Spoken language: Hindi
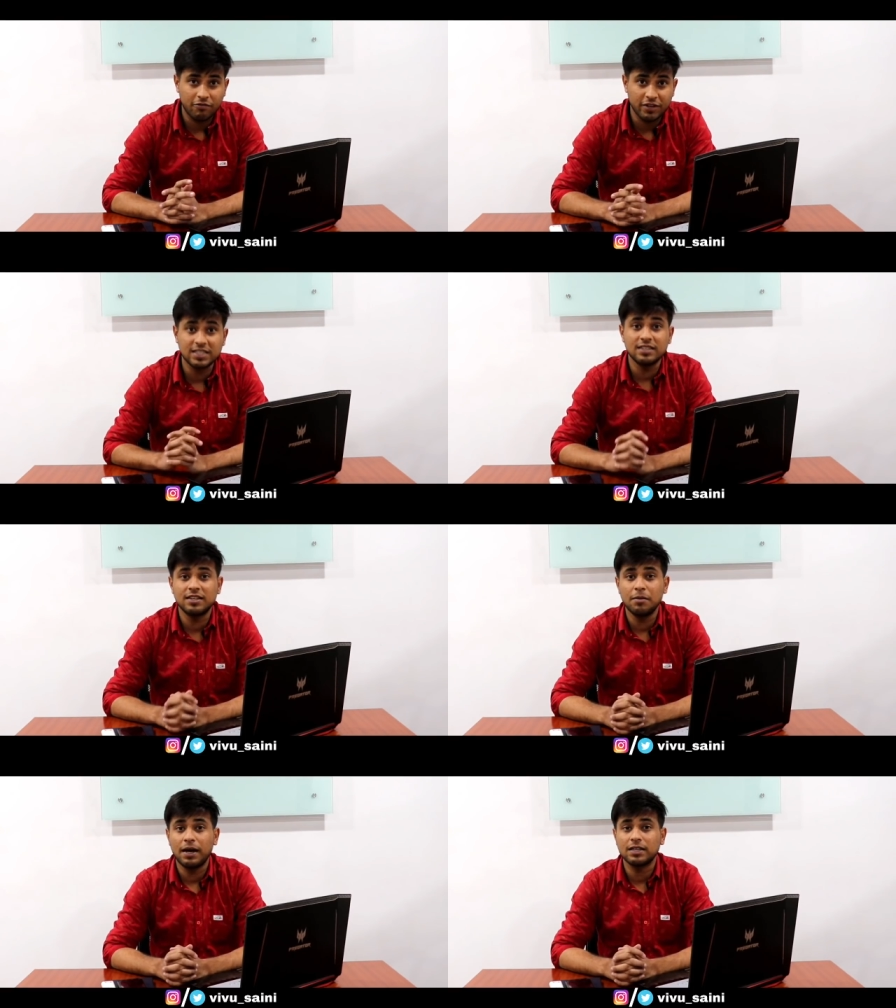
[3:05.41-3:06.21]
फीचर्स
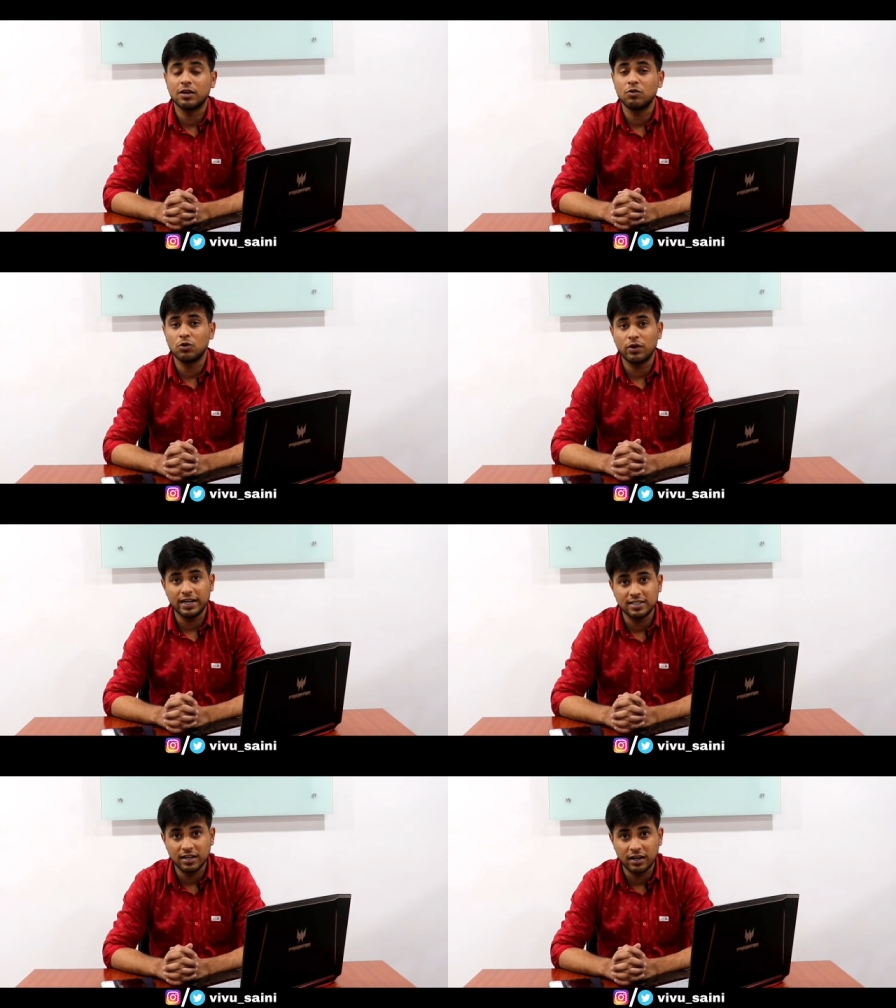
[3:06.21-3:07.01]
की बात करूँ तो
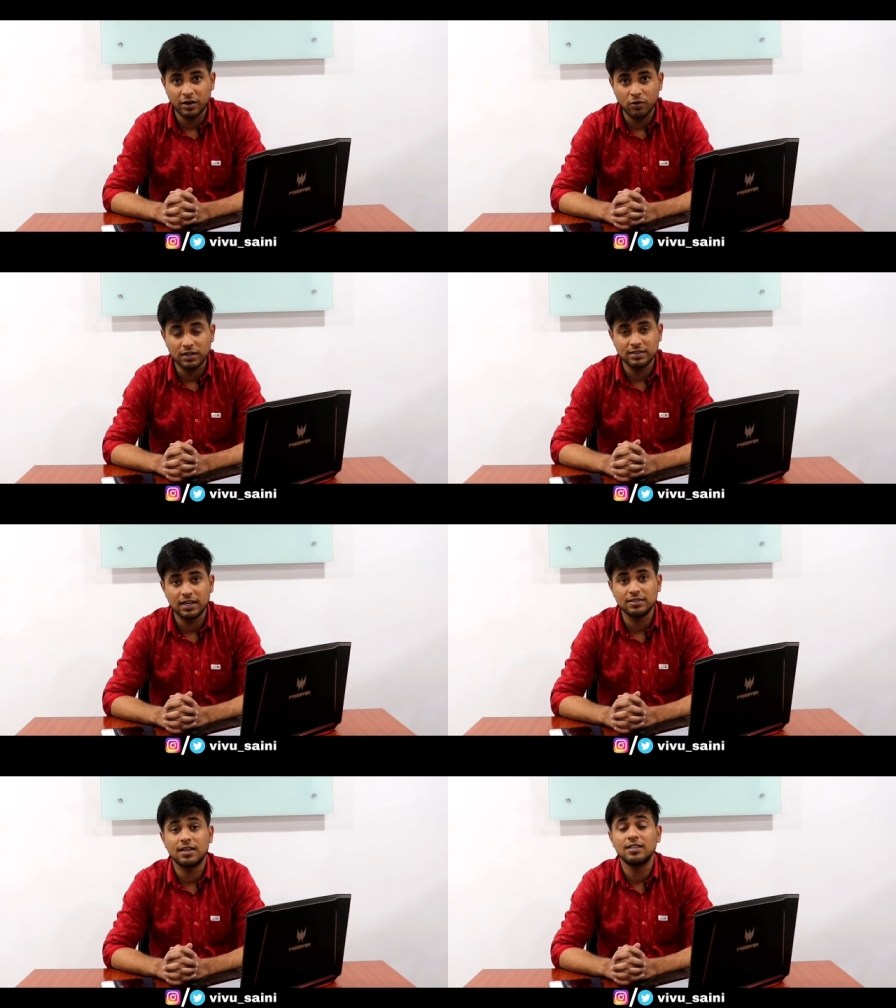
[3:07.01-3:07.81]
ट्रैक्शन कंट्रोल के
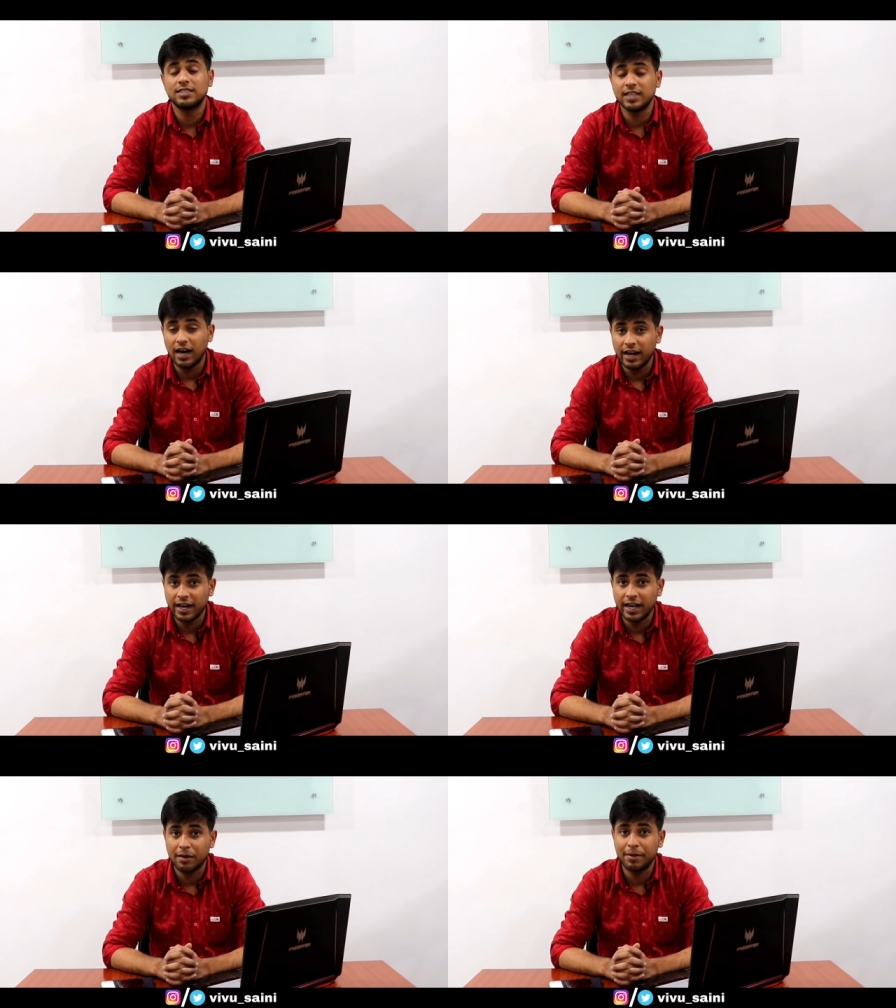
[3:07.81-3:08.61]
साथ साथ चार
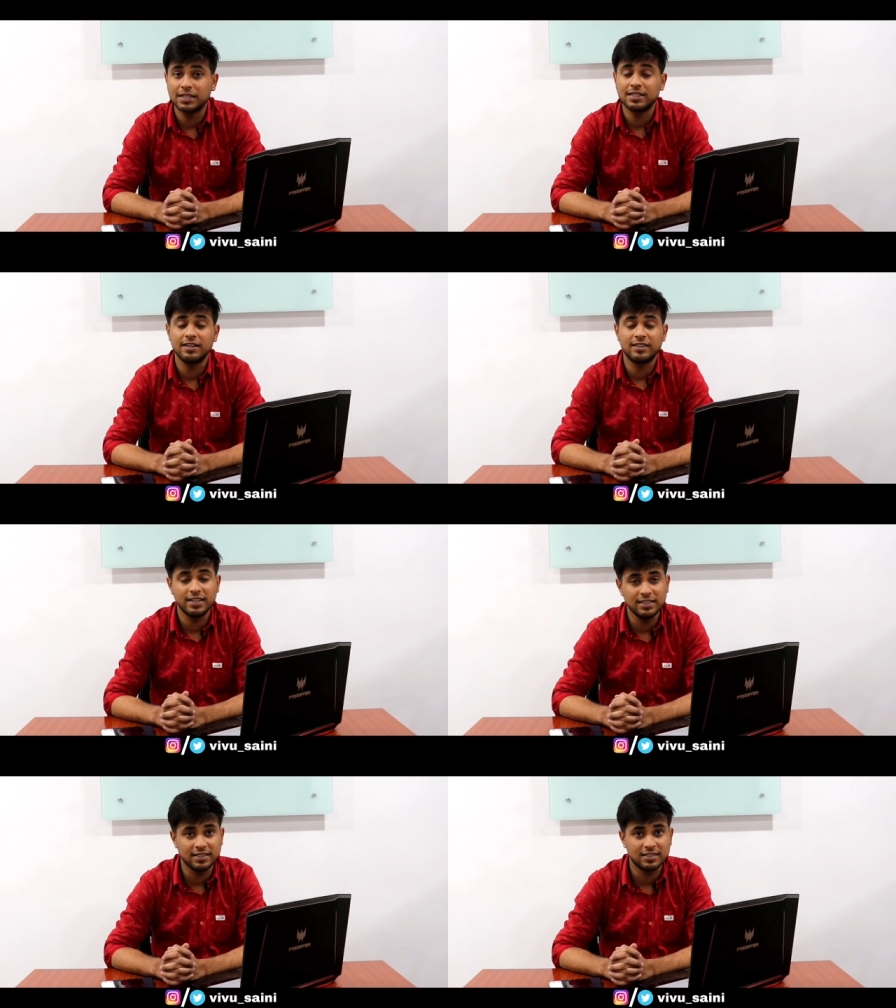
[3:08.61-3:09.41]
एयरबैग्स एंड
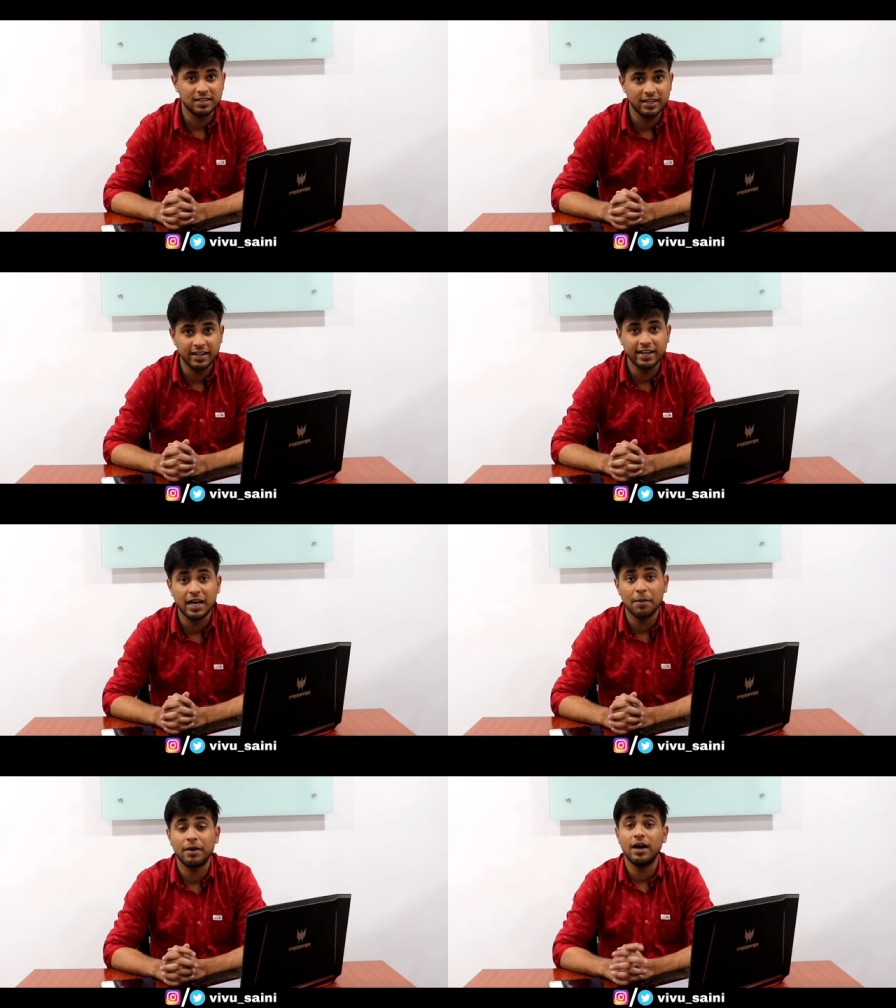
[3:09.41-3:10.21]
360 डिग्री
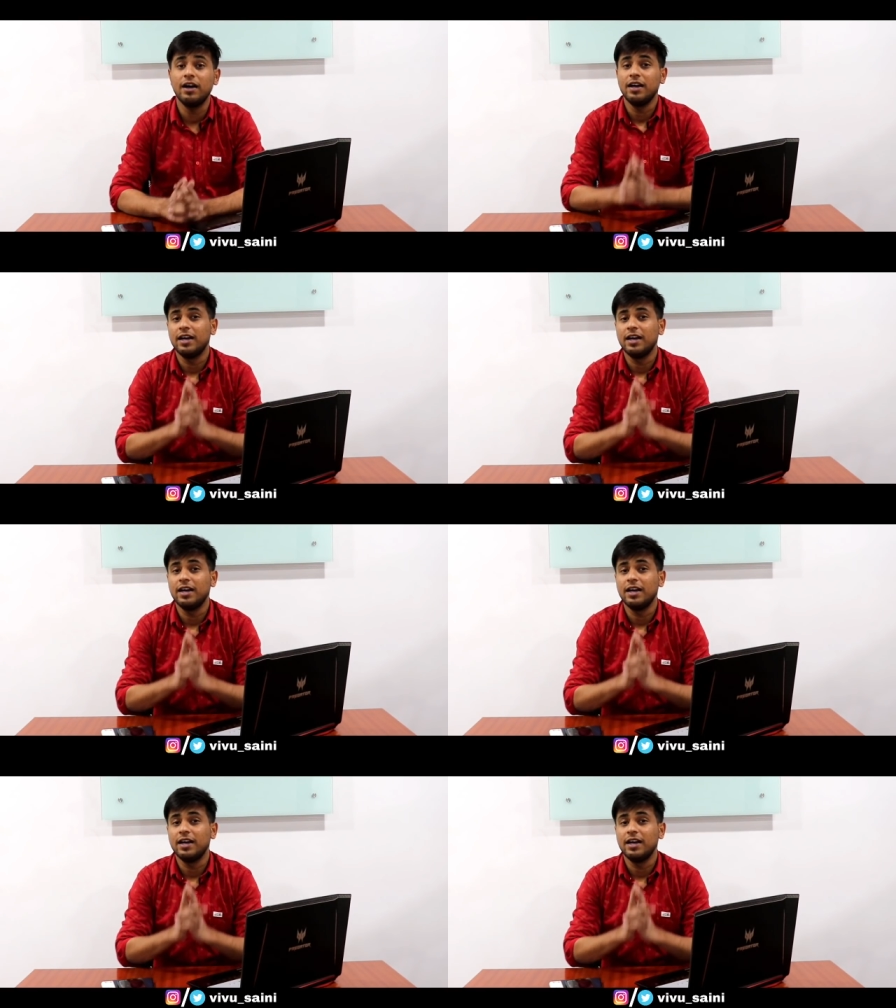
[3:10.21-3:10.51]
कैमरा